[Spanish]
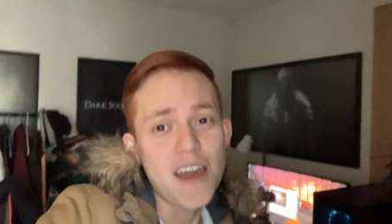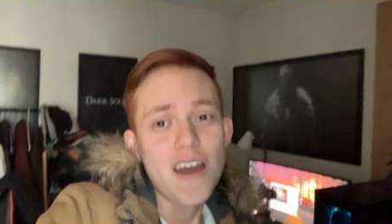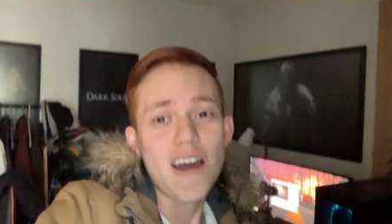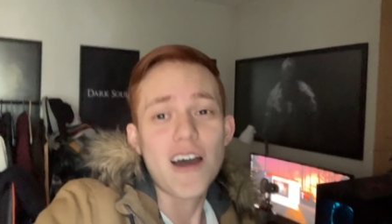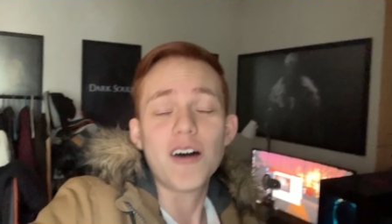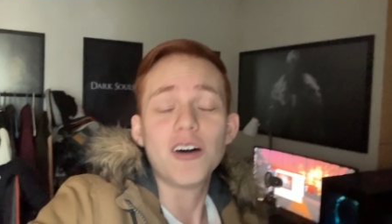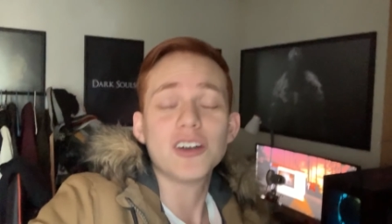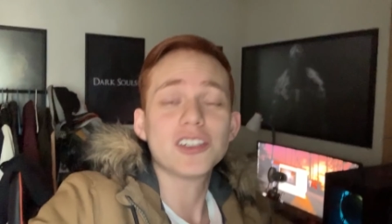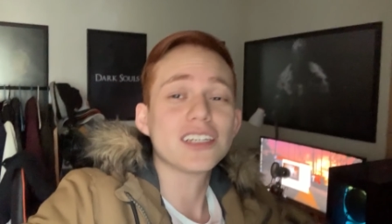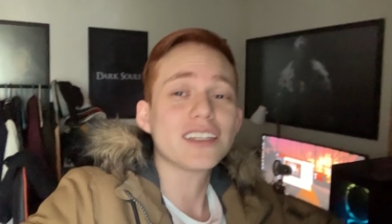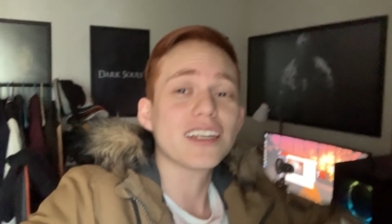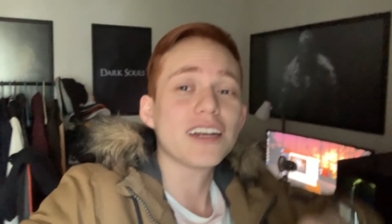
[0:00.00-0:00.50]

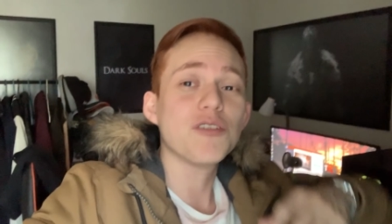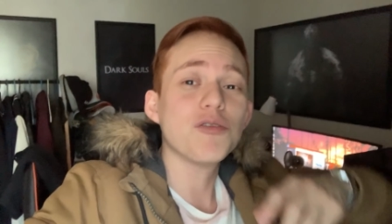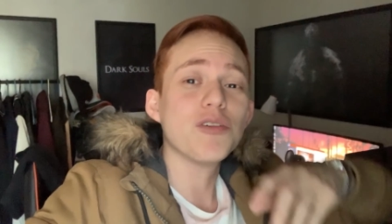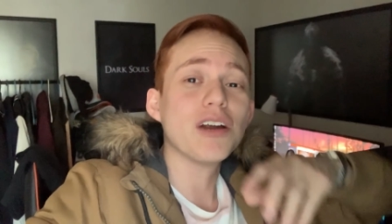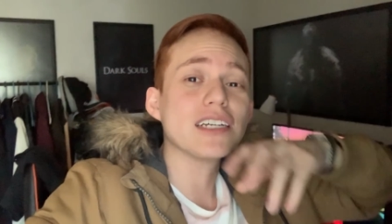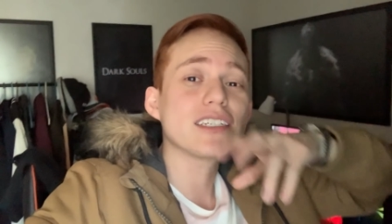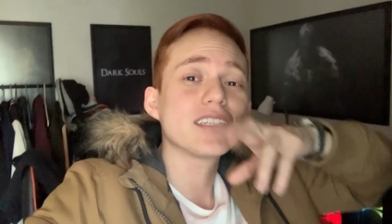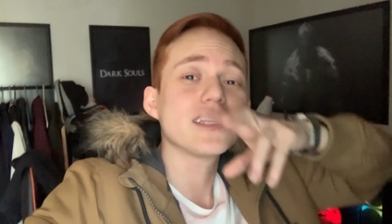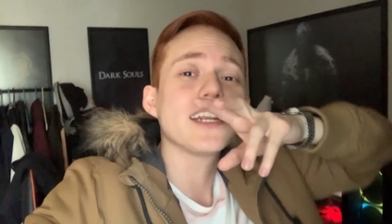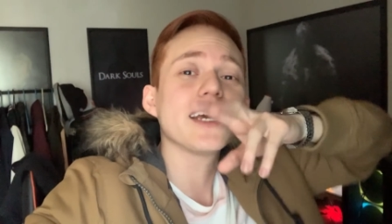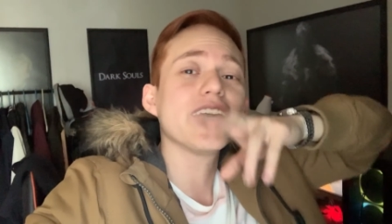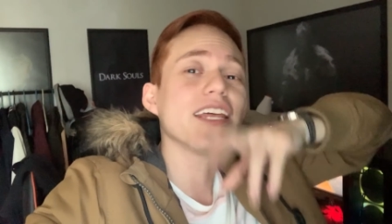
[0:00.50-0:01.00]
vamos a tener
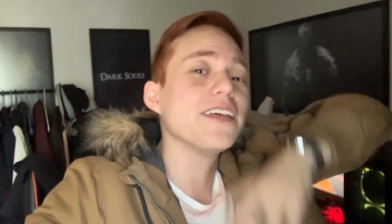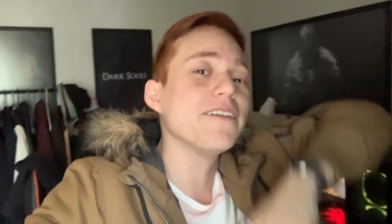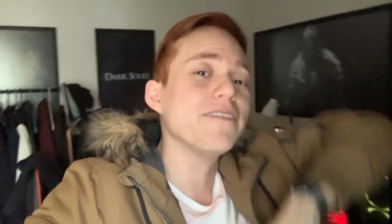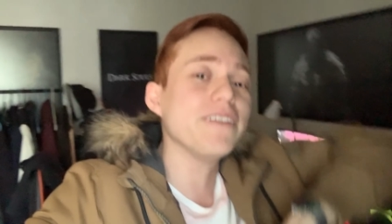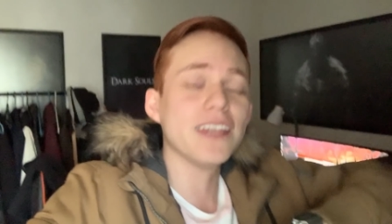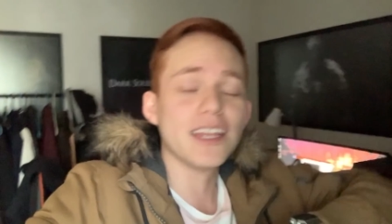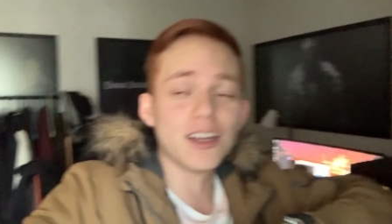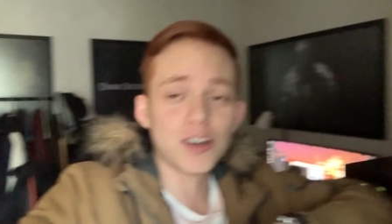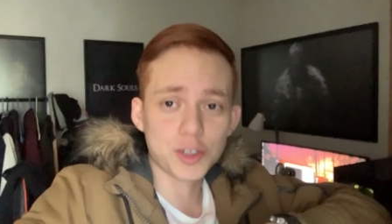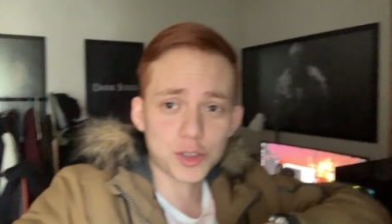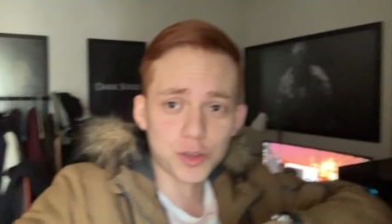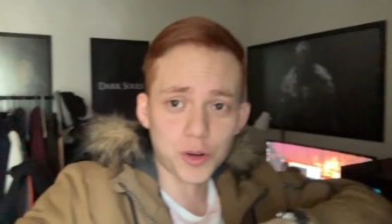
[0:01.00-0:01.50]
una serie de
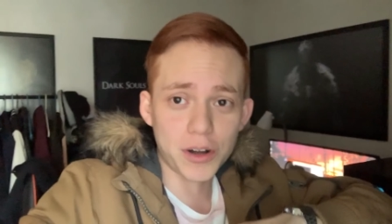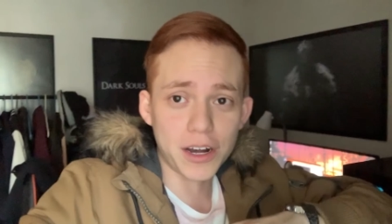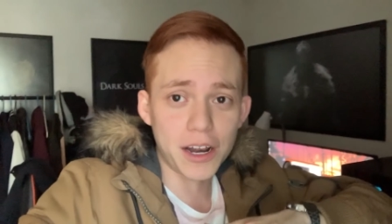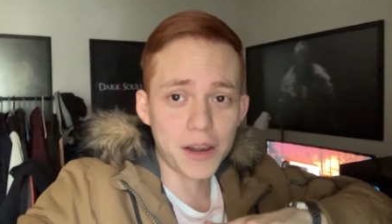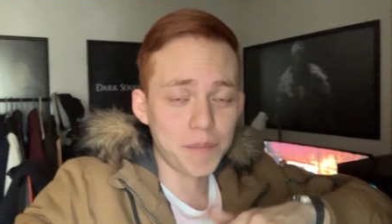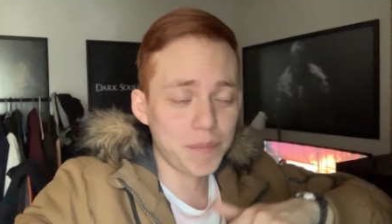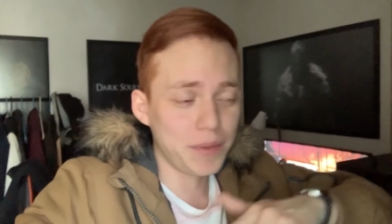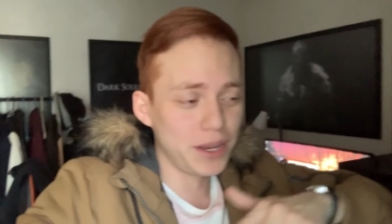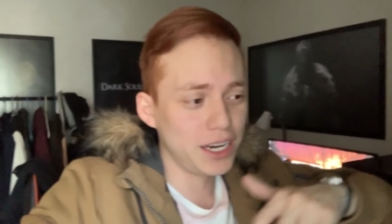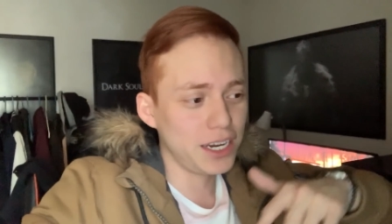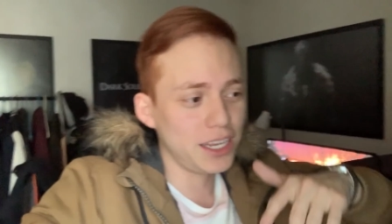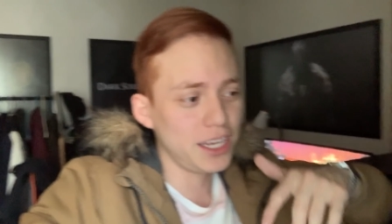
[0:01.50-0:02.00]
videos con el
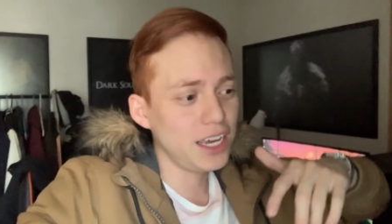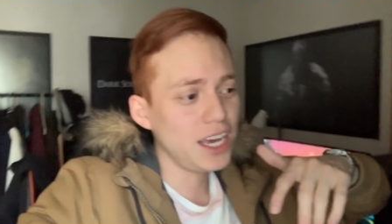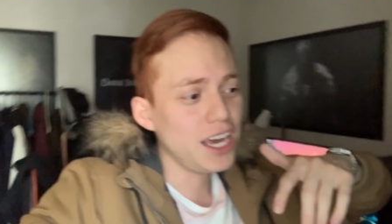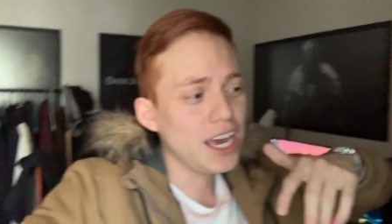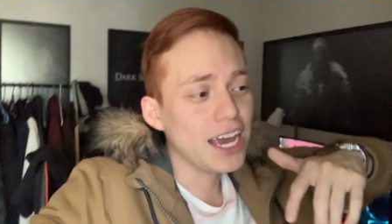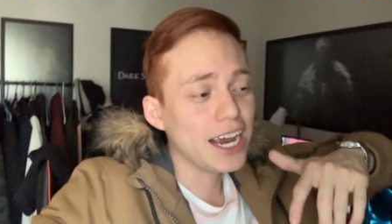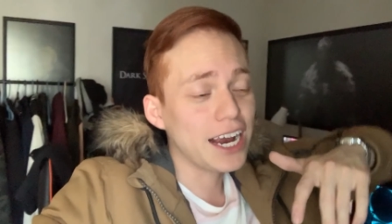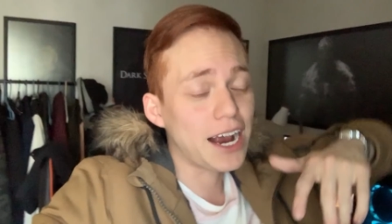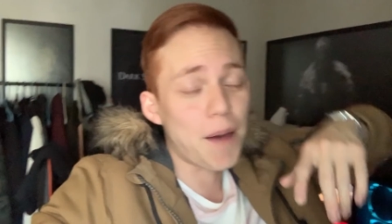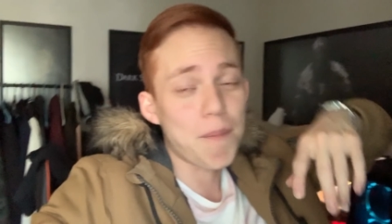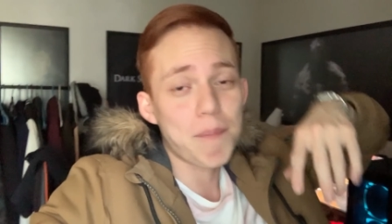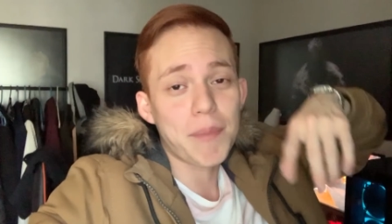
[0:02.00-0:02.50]
Mini
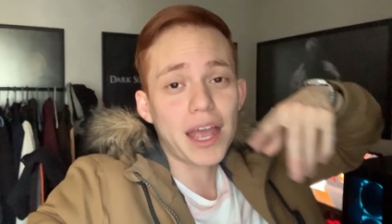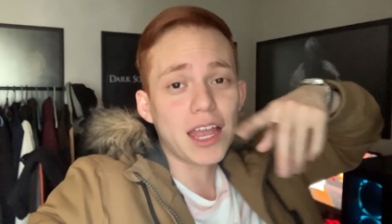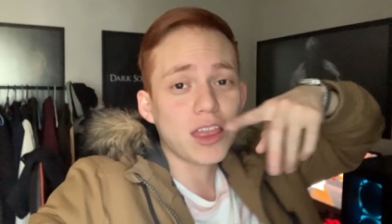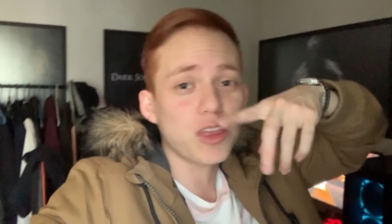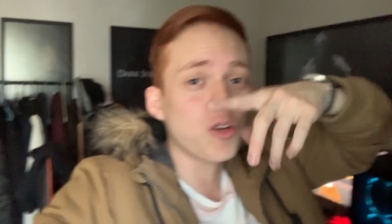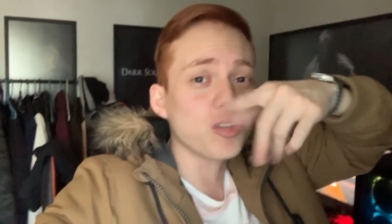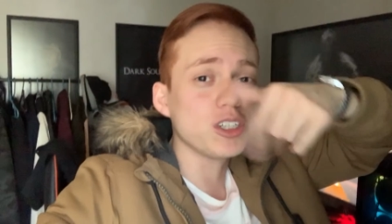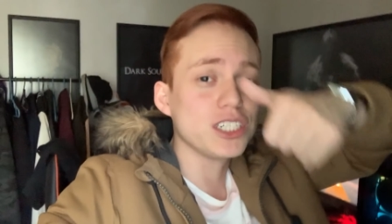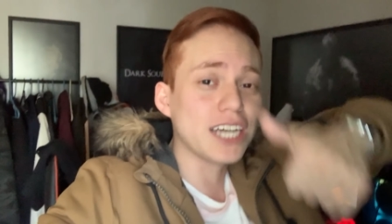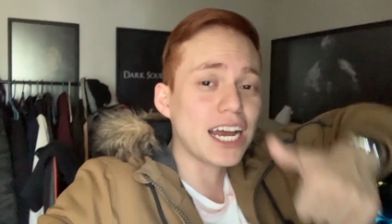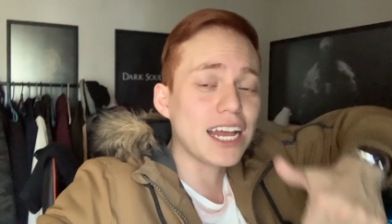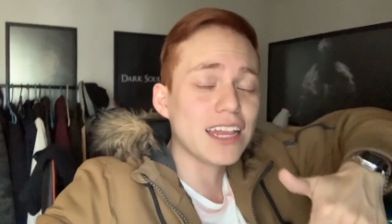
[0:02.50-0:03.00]

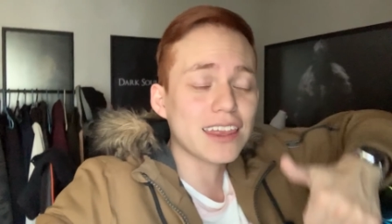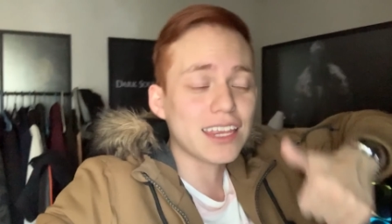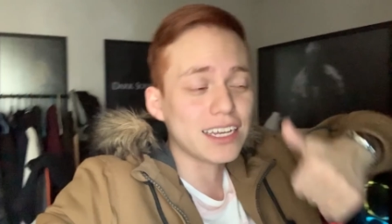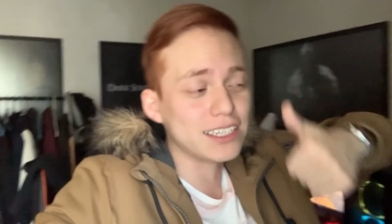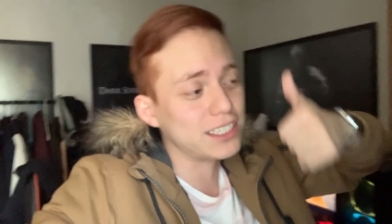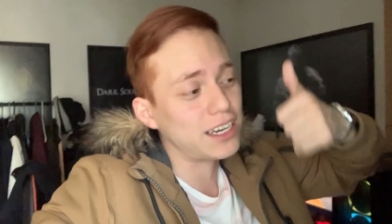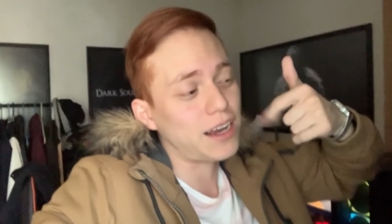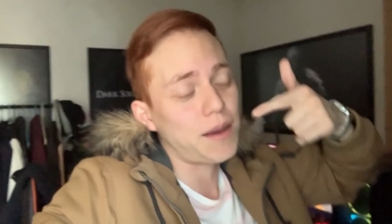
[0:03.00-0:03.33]
cambiando llantas,